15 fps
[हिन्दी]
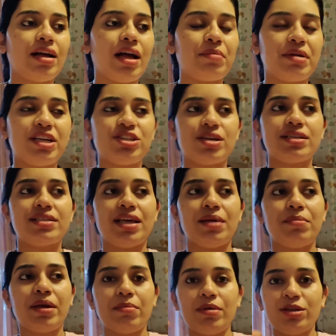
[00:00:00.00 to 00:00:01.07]
हमेशा से ही
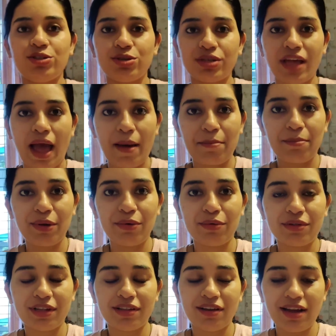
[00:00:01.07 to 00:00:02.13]
बेबीज जो कैप में
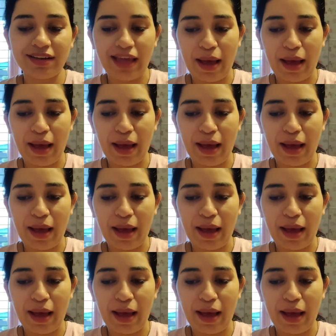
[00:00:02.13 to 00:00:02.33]
होते थे ना